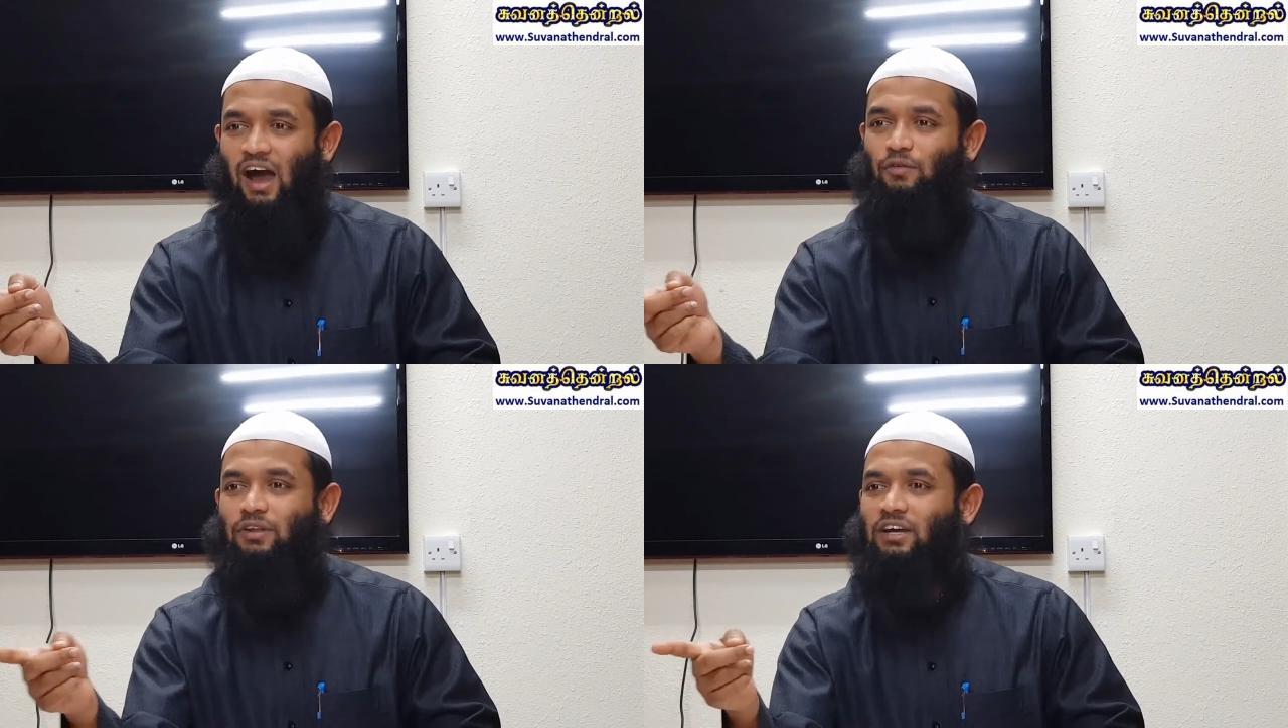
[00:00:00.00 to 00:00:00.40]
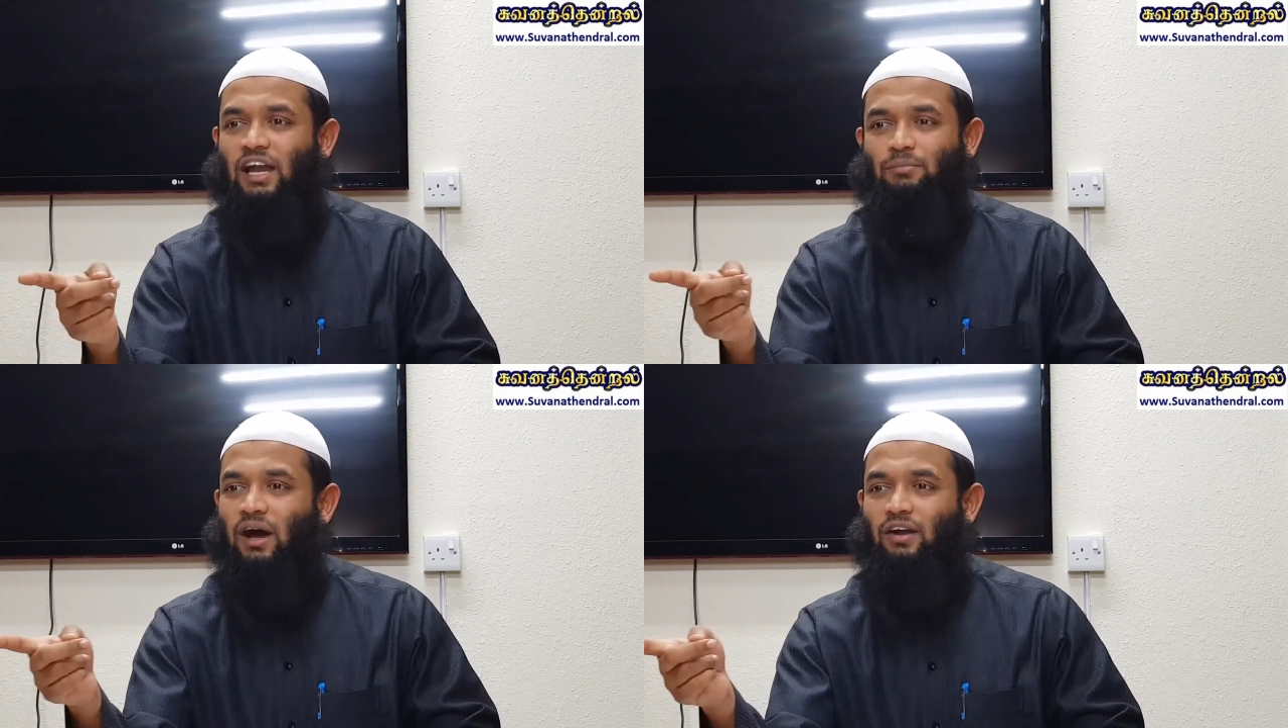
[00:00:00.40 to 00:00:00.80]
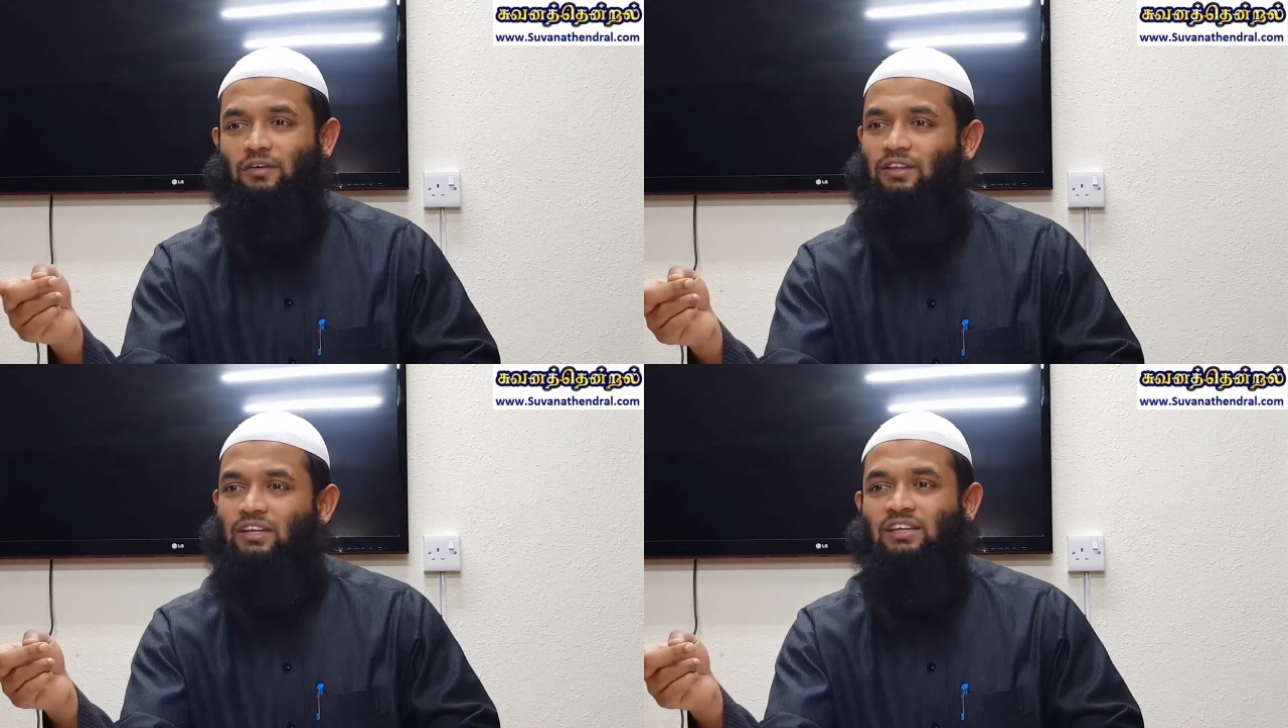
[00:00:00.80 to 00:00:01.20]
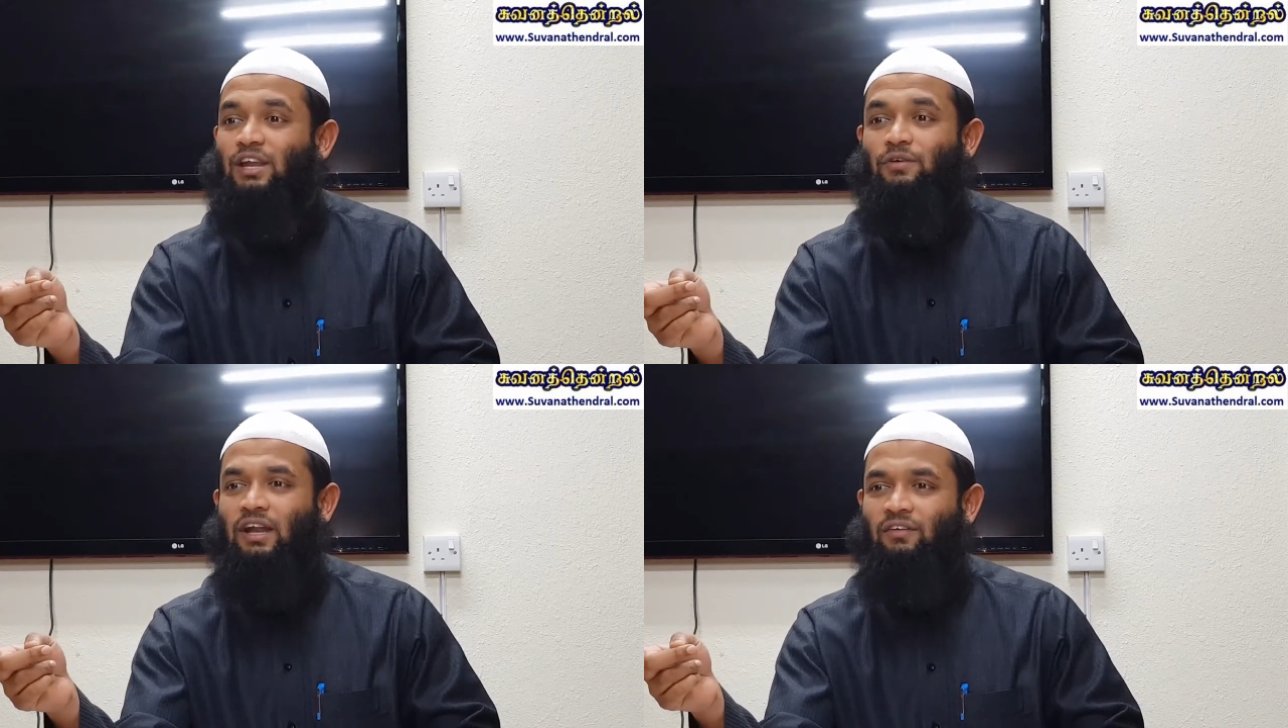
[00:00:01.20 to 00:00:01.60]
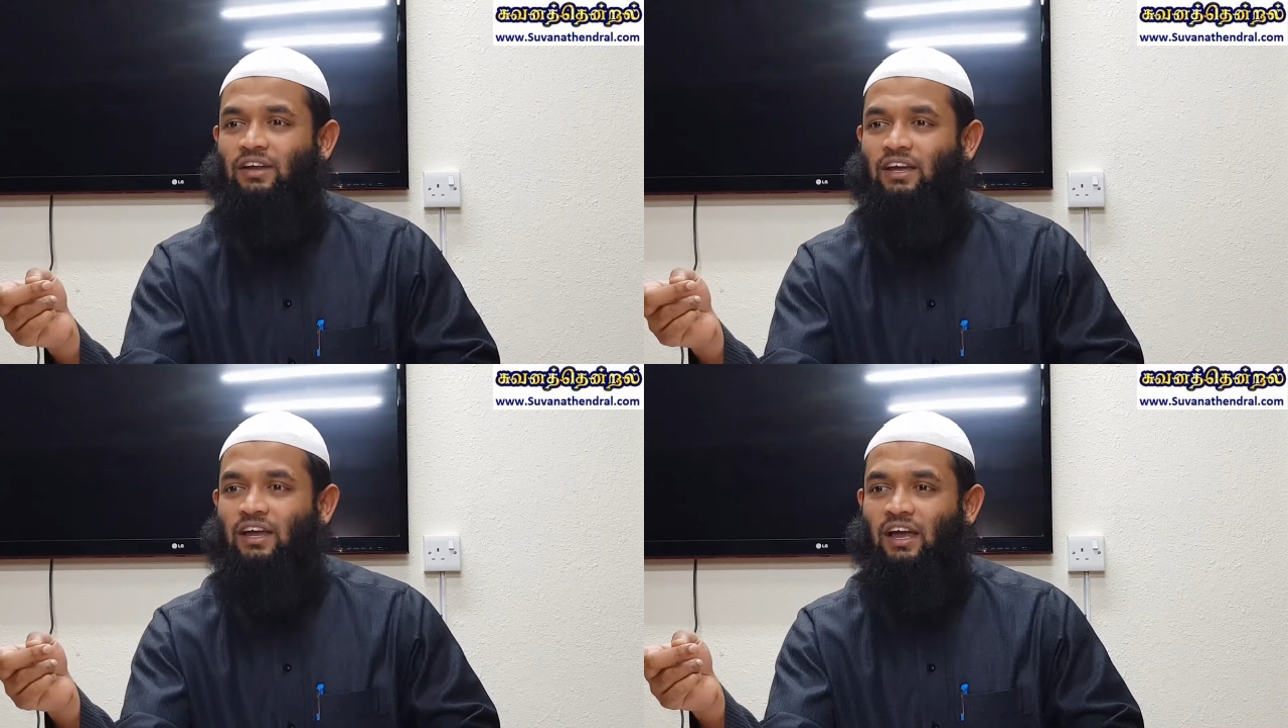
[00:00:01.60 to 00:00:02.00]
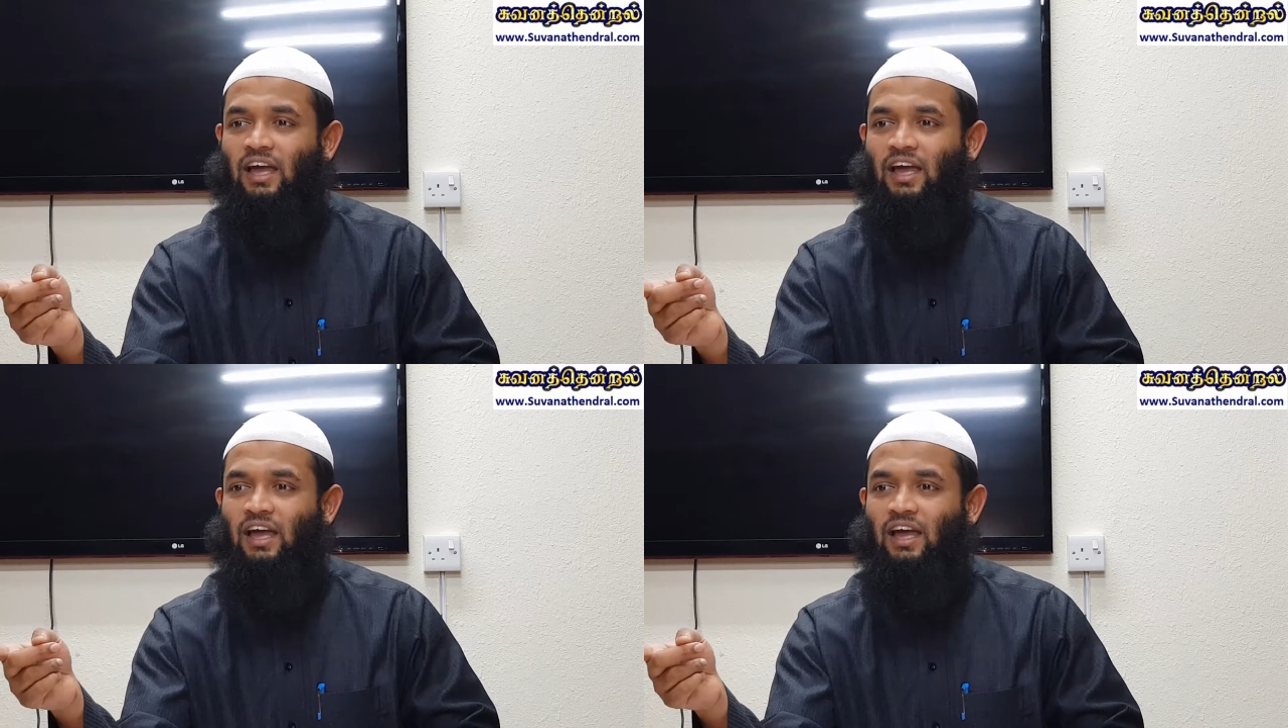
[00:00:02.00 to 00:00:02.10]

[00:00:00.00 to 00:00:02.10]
அவன் வந்து களிமாவில் வந்து தெளிவில்லை அவனுக்கு